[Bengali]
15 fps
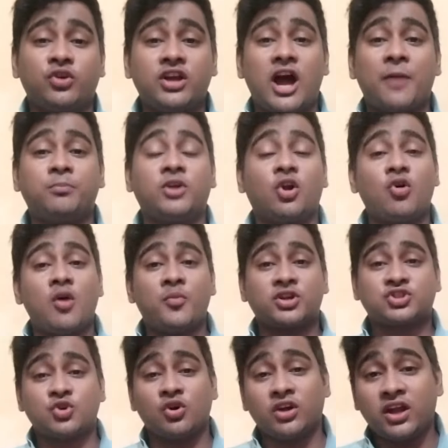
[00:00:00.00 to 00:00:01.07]
আপনারাও আমার
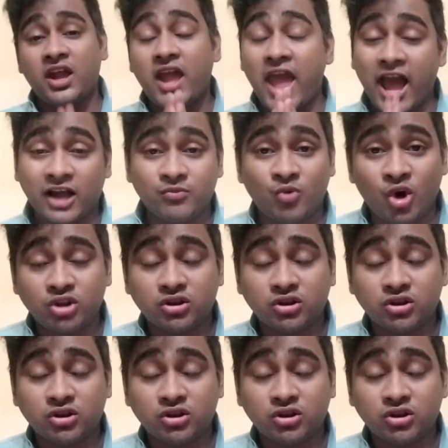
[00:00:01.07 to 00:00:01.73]
সঙ্গে একমত